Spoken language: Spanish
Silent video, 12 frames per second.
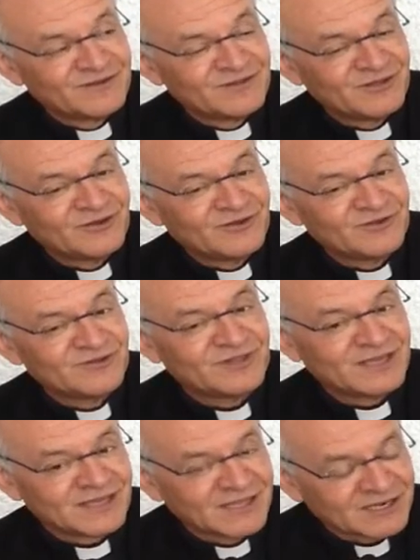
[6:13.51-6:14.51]
no,
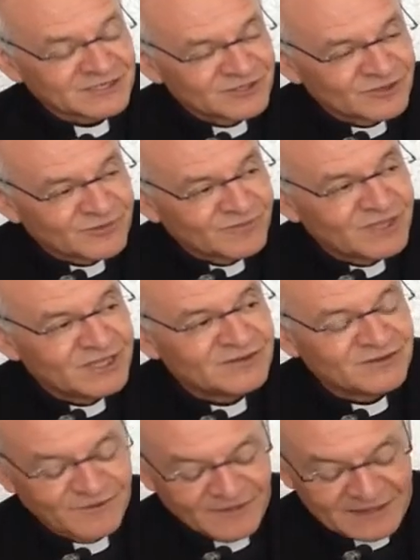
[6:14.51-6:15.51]
de quedarse
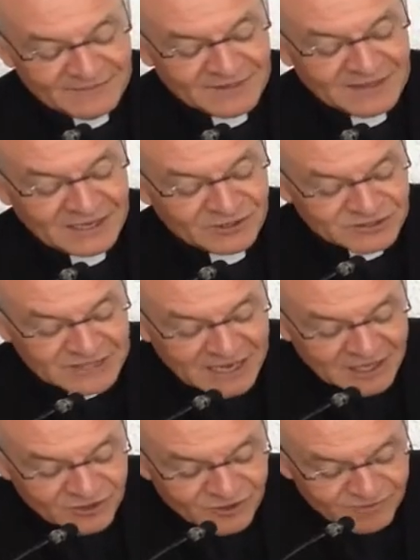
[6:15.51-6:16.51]
dormido, de no
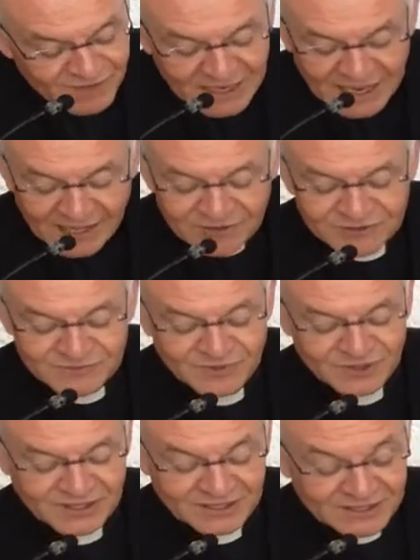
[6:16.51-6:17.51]
estar adormilados,
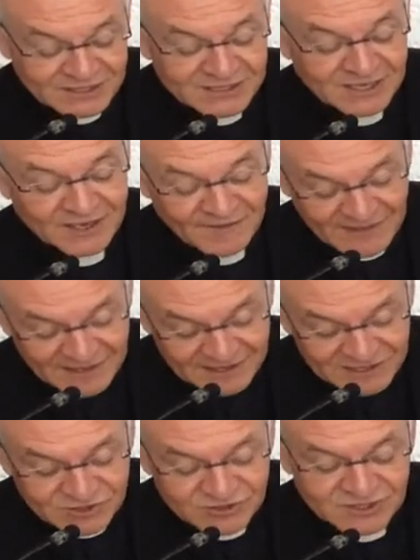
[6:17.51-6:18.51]
porque dice
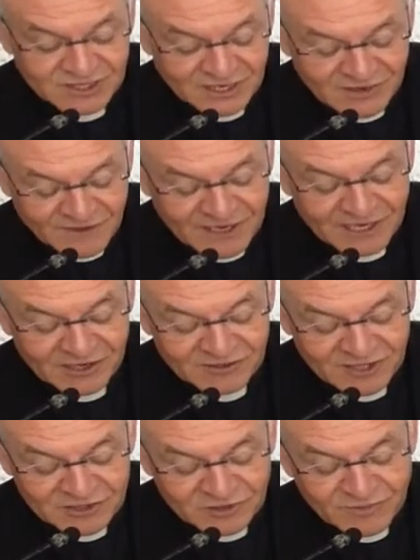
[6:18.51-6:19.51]
Jesús en el Evangelio
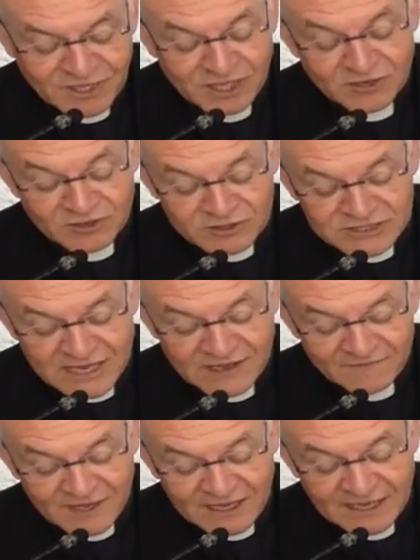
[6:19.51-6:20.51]
del domingo, no sea
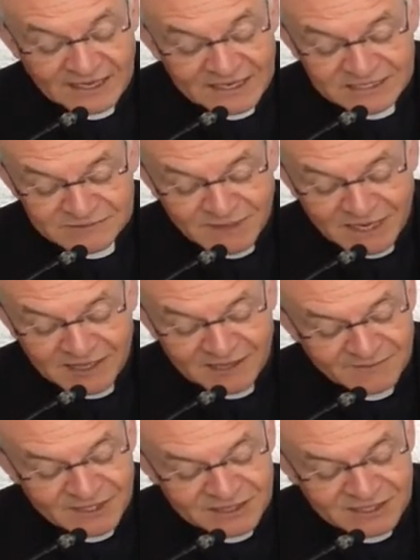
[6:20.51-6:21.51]
que venga
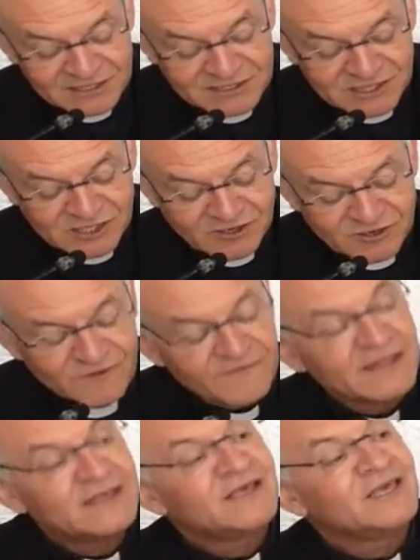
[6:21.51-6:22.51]
inesperadamente el Señor
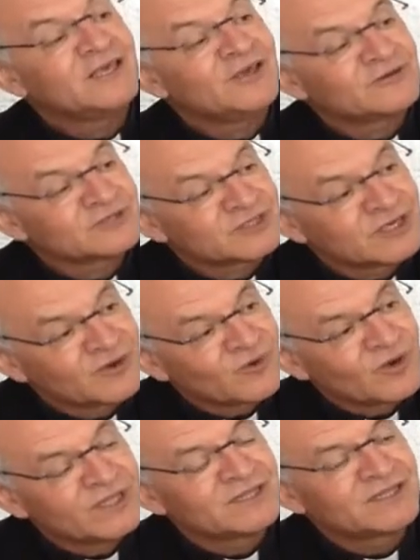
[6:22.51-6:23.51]
y os
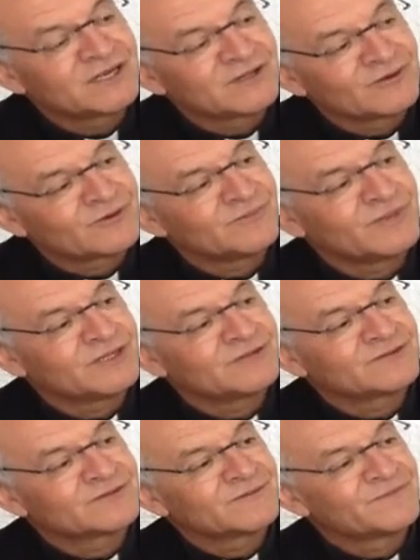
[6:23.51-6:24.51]
encuentre
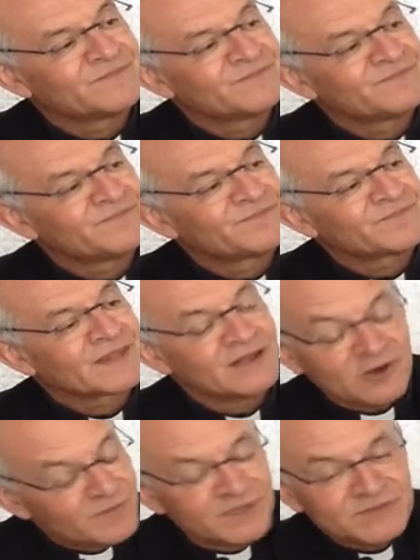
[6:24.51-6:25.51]
dormidos.
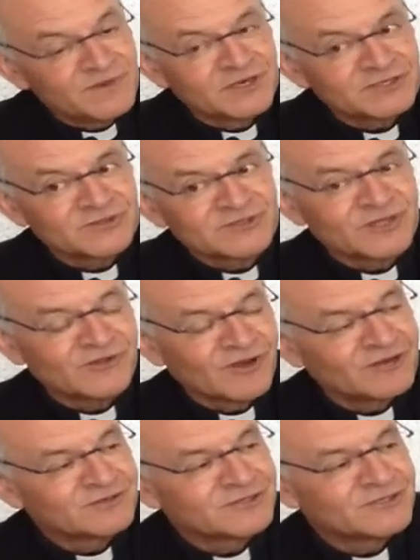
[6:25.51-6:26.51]
Lo mismo le sucedió
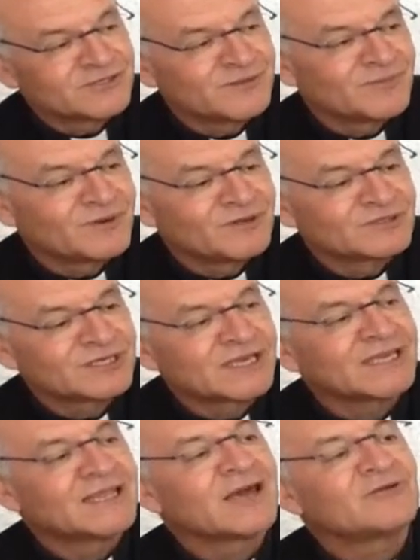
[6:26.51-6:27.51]
a los discípulos, se
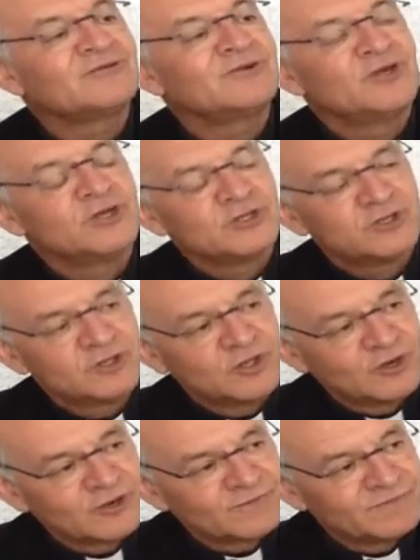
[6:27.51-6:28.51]
quedaron
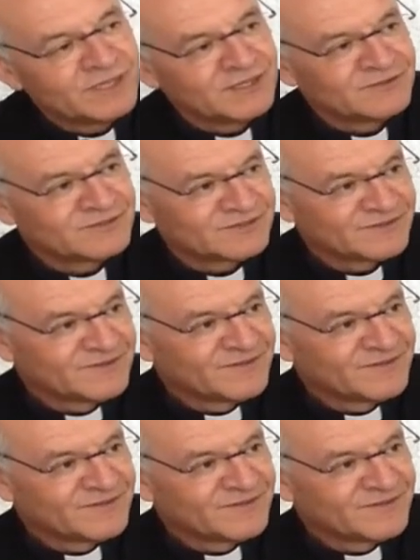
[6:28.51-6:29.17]
dormidos.